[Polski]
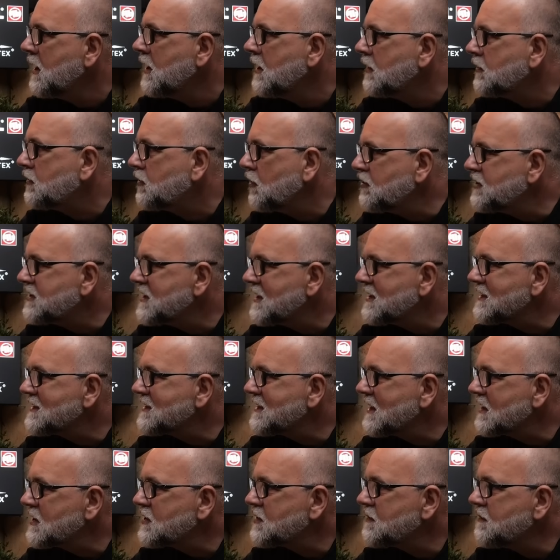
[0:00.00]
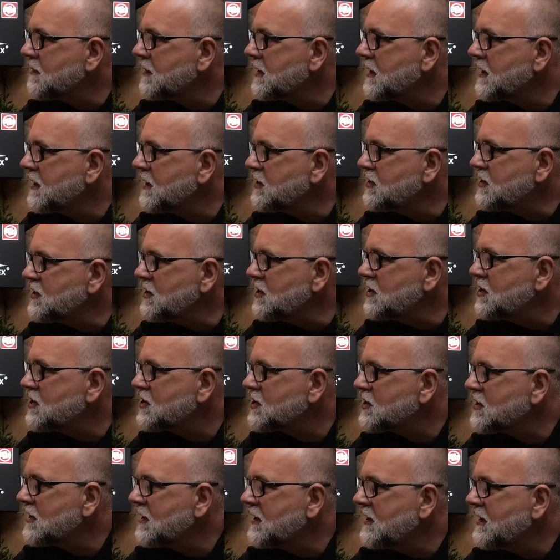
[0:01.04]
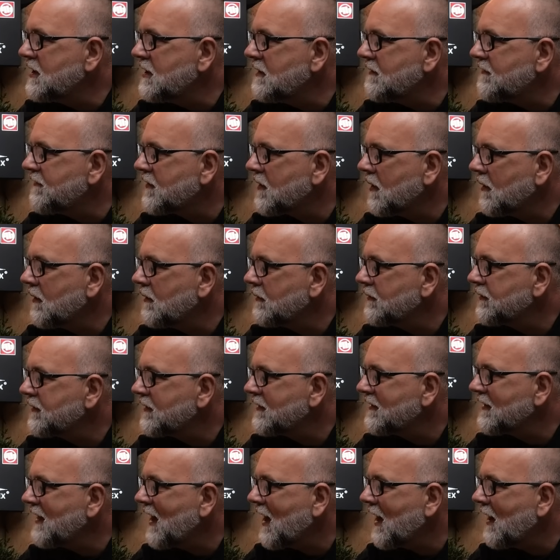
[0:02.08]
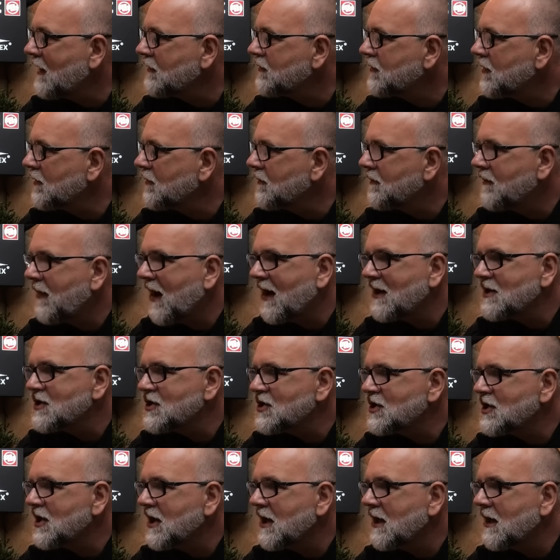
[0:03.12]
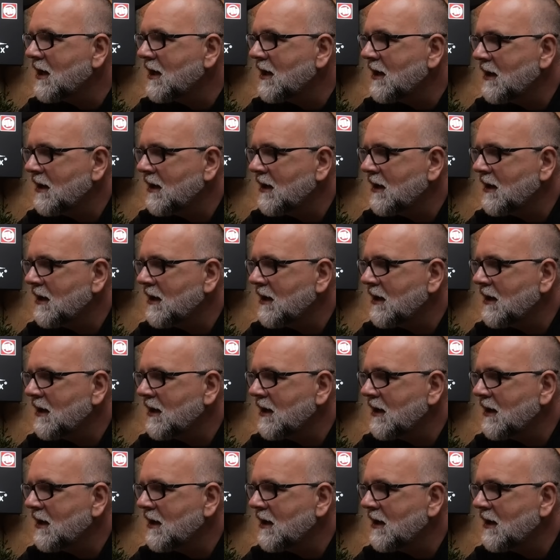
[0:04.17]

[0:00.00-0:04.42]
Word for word: tu, gdzie jesteśmy dziś, czyli front na Donbasie